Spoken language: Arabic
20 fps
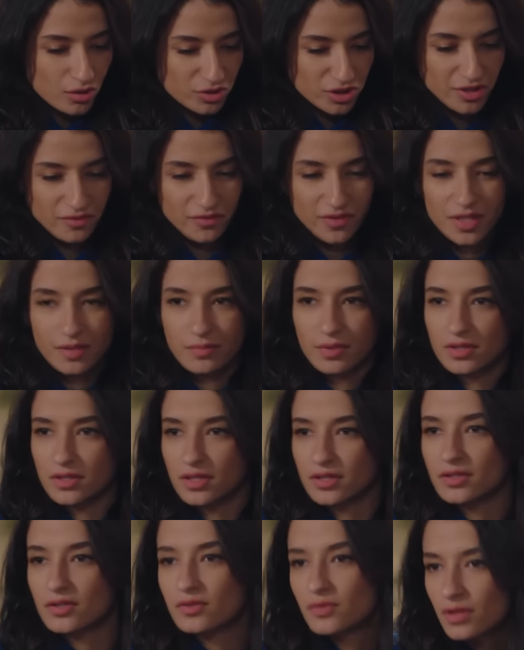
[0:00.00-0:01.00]
اهو شايفاني
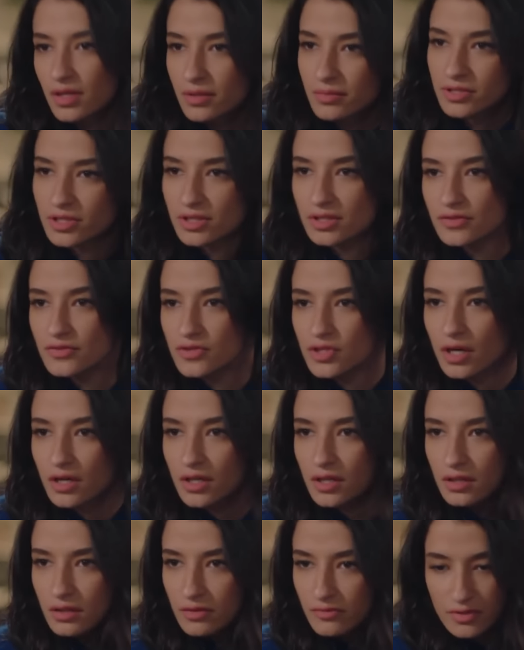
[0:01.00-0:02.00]
بتنطط ولا بشد في
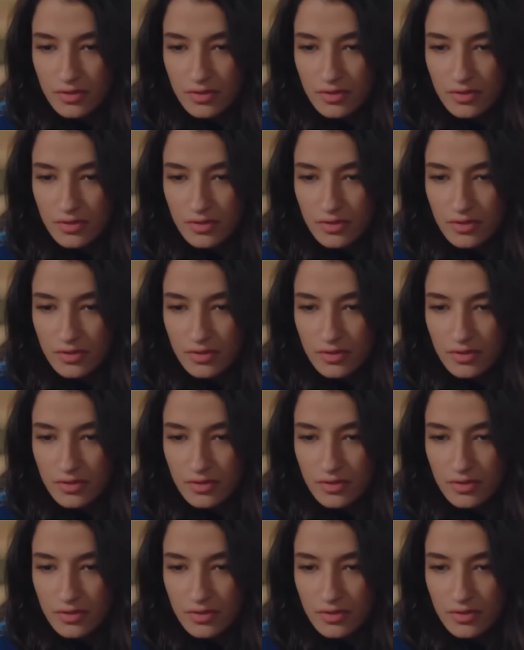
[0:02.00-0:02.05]
شعري